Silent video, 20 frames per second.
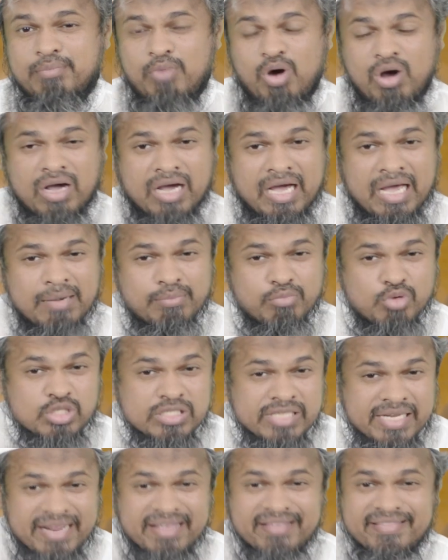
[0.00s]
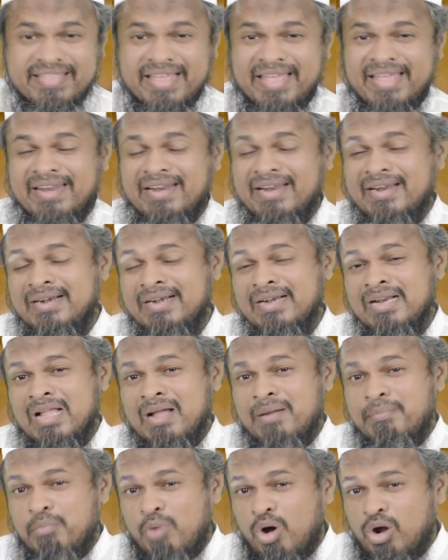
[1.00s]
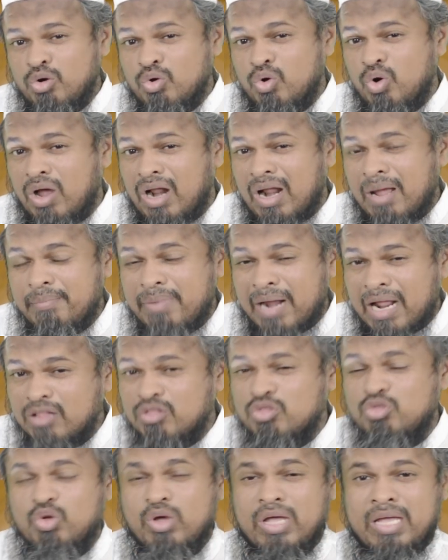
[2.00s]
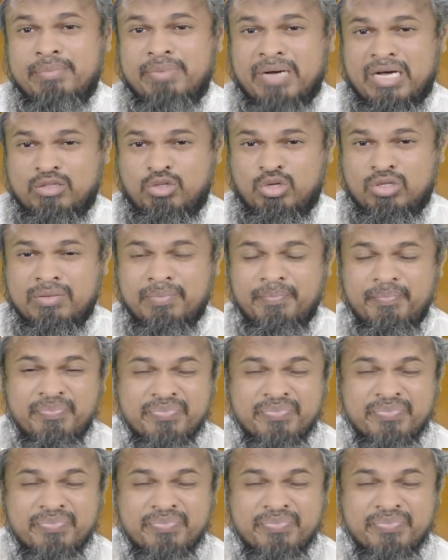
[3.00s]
মক্কার মুশরেকদের মন গড়া ভ্রান্ত আবাদত